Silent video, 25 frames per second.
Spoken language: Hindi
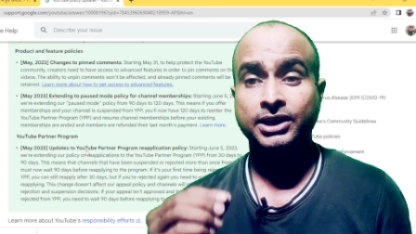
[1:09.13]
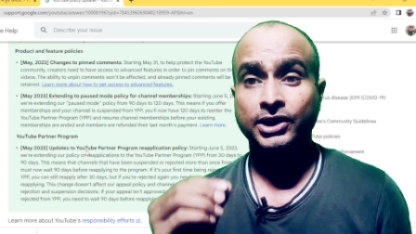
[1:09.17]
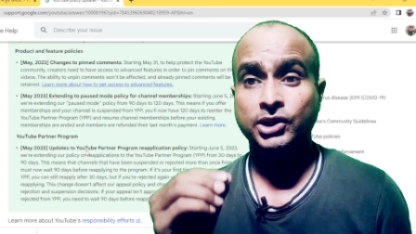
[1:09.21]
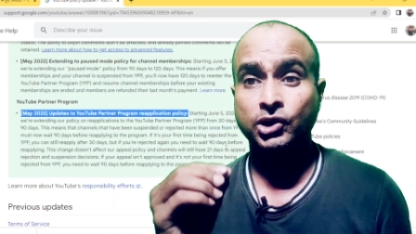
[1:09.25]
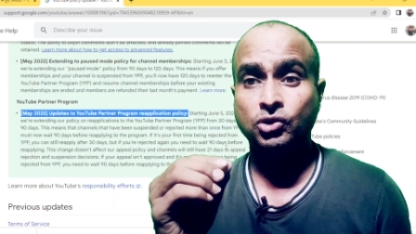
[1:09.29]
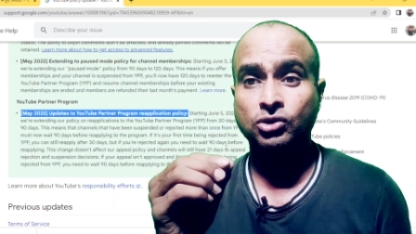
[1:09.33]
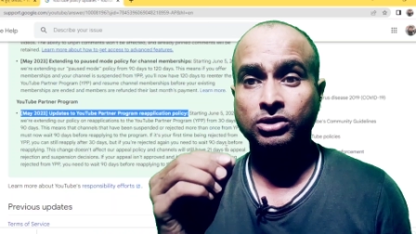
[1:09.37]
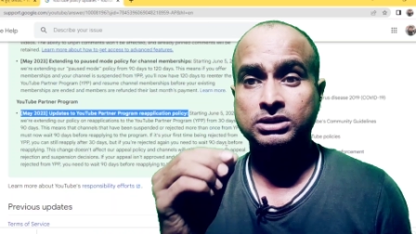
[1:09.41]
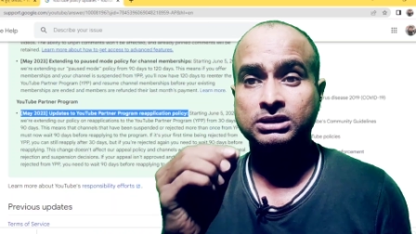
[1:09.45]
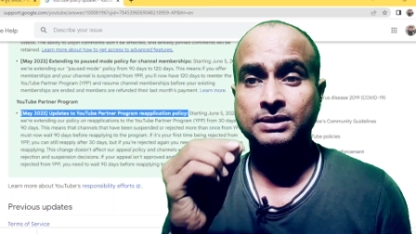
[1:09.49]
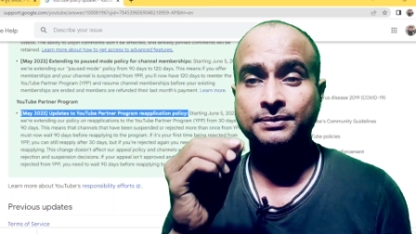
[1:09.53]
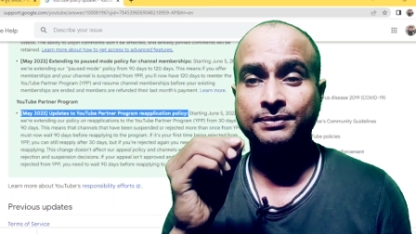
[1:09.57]

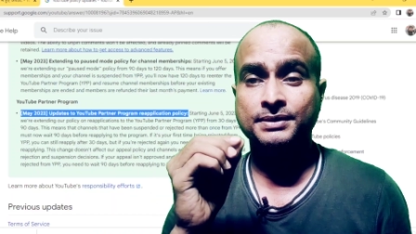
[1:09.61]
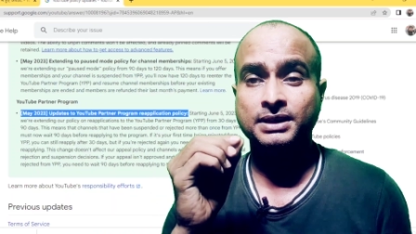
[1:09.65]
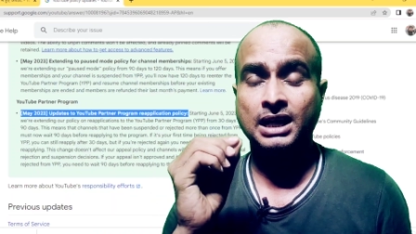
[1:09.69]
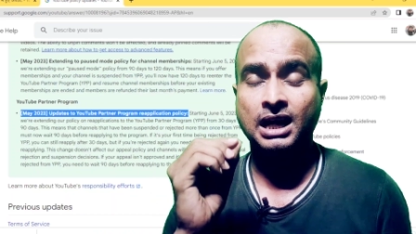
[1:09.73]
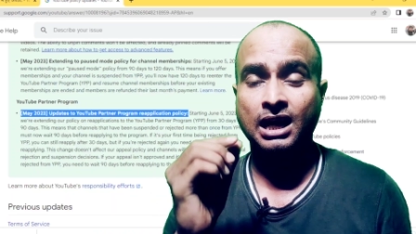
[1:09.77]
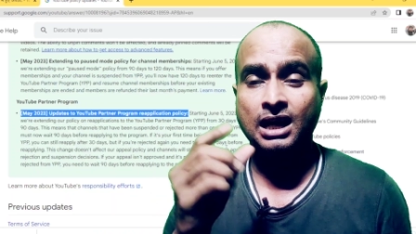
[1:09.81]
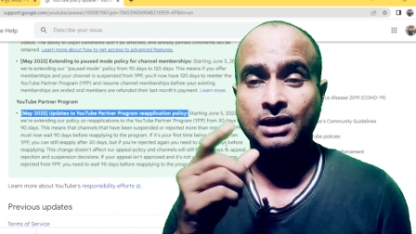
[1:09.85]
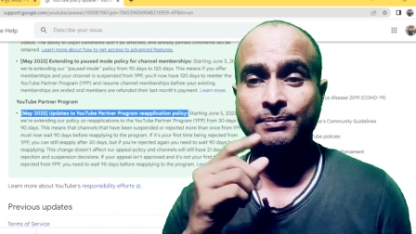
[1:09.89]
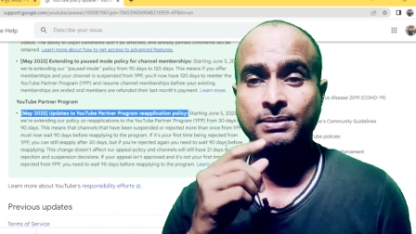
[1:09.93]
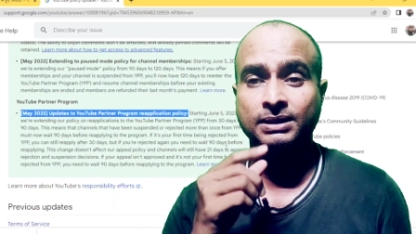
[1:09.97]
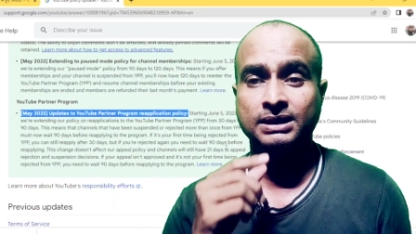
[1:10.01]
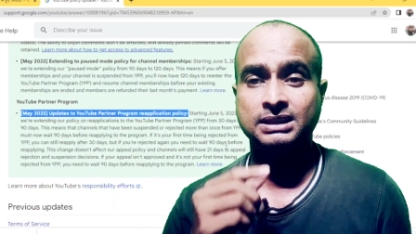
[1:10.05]
यूट्यूब से भी
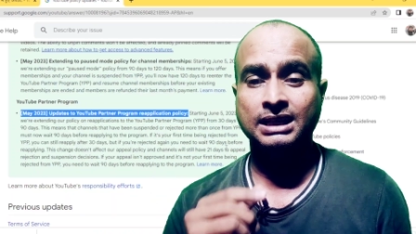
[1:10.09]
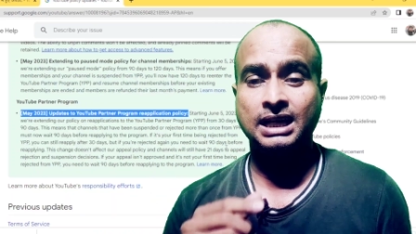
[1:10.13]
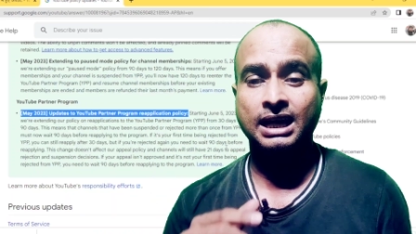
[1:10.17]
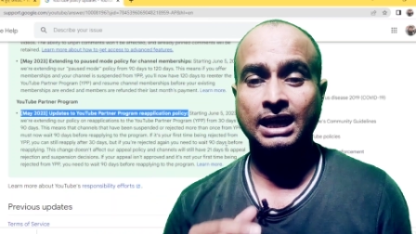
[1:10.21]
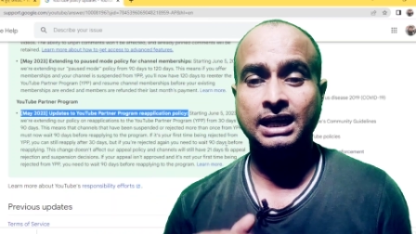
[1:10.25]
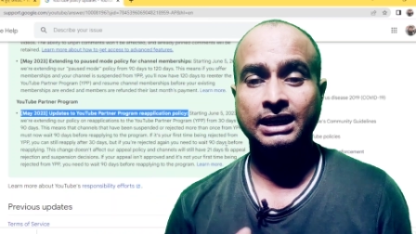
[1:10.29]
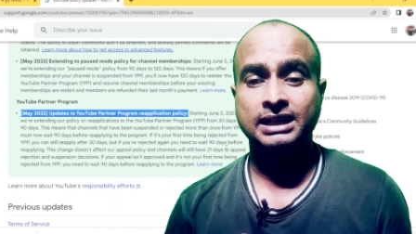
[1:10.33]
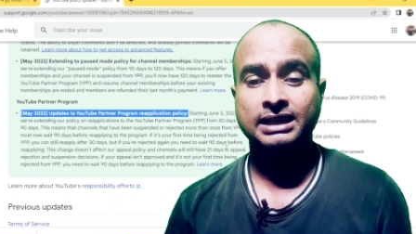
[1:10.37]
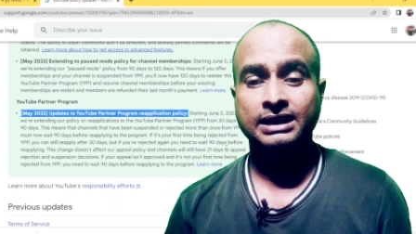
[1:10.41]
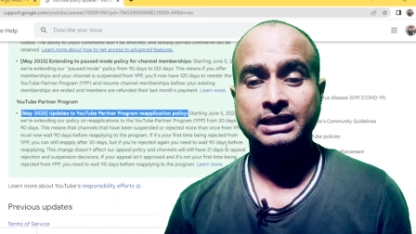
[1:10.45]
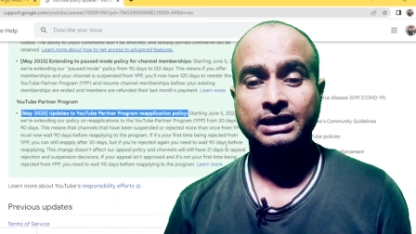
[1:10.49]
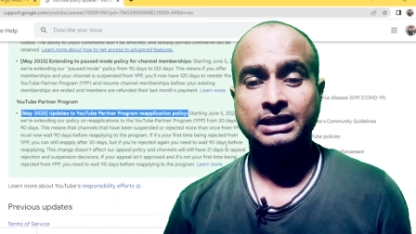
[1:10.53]
हक बनता
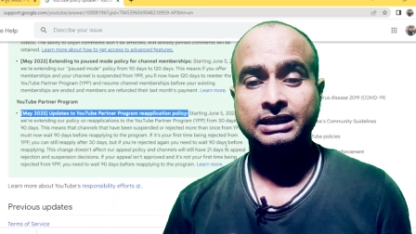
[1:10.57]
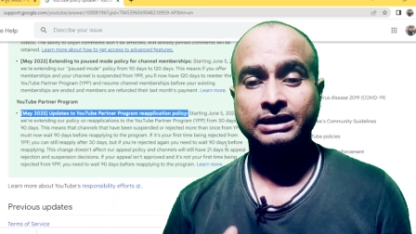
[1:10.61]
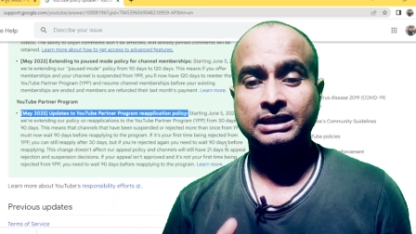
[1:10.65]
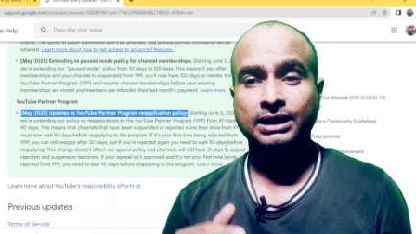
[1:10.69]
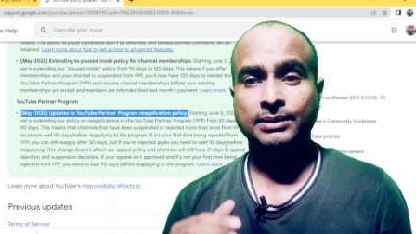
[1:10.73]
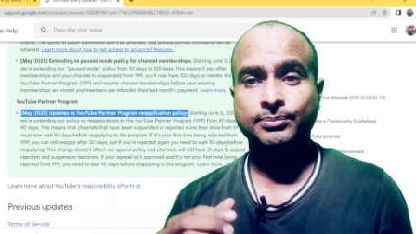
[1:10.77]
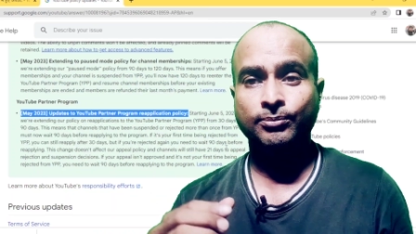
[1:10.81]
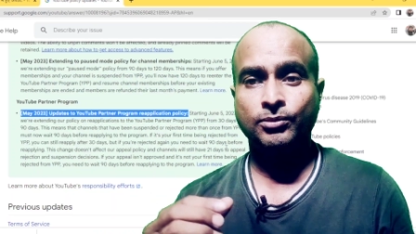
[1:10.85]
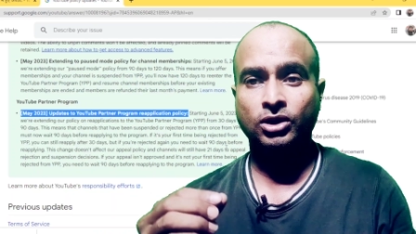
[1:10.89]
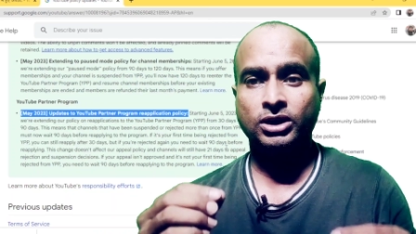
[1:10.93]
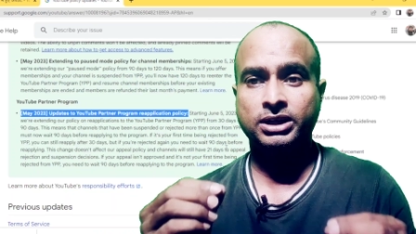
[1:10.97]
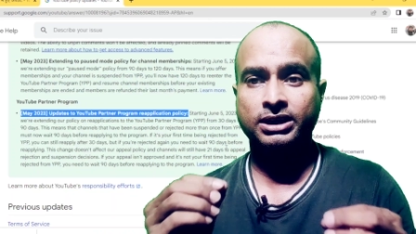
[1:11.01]
है
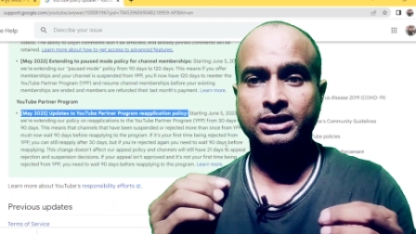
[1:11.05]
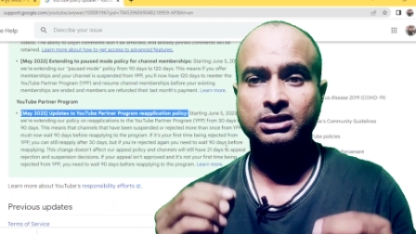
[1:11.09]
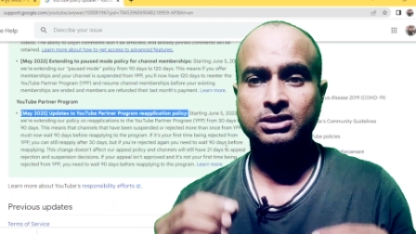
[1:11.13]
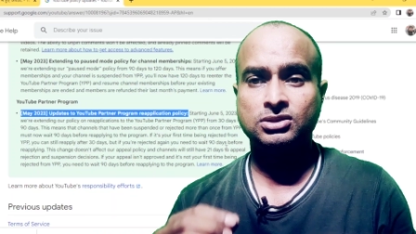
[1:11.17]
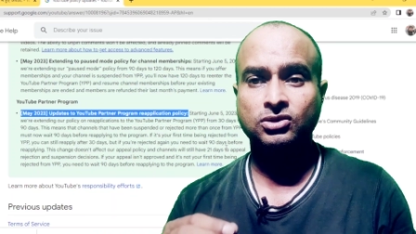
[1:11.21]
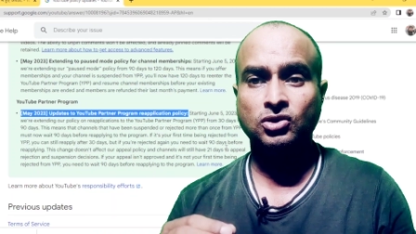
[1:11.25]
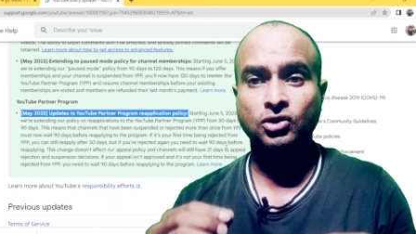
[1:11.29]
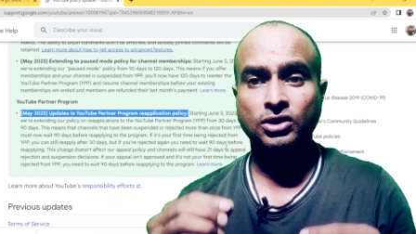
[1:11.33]
कि मोनेटाइजेशन